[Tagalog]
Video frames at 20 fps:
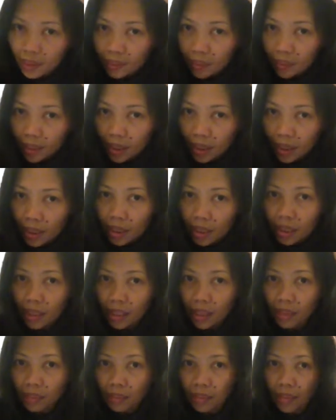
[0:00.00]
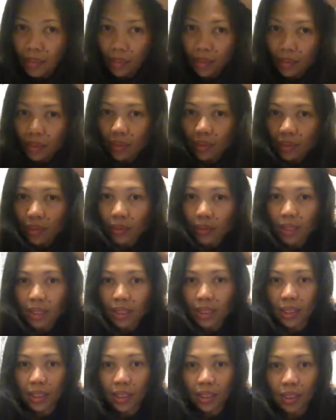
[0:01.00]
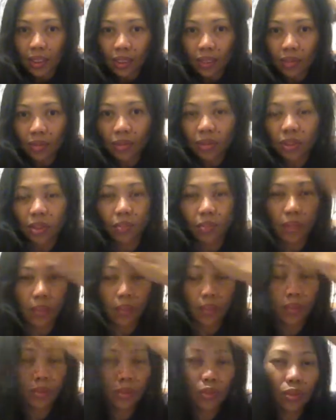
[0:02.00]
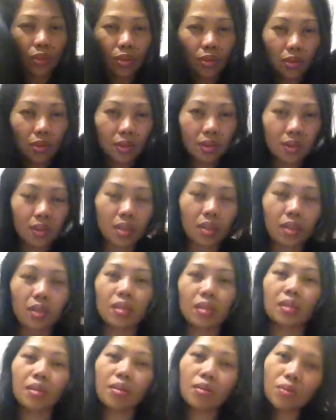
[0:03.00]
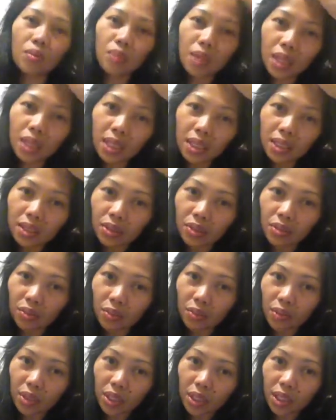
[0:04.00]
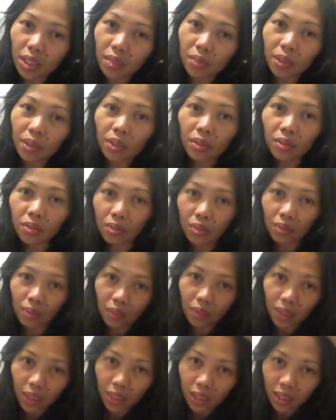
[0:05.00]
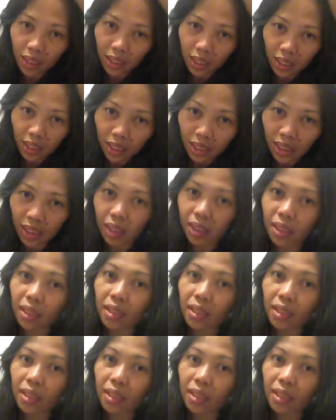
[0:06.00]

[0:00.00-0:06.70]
Pasensya na kayo sa video ko kasi hindi ko siya maipost. Luma lang kasi yung phone na gamit ko. Walang edit.